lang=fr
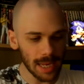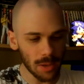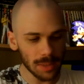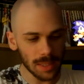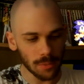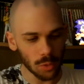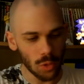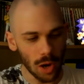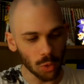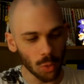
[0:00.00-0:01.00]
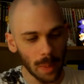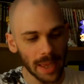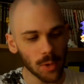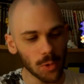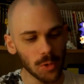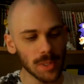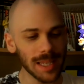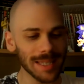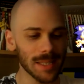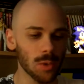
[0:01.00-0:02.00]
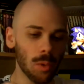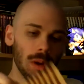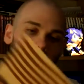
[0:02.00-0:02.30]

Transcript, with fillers: il est aussi venu, alors non pas avec une illustration,